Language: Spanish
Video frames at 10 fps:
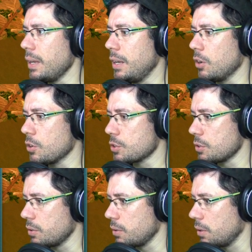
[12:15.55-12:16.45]
Y los...
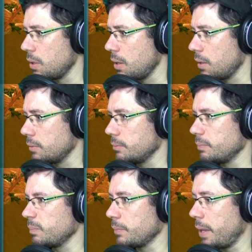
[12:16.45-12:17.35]

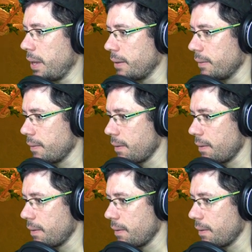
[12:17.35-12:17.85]
¡Eh!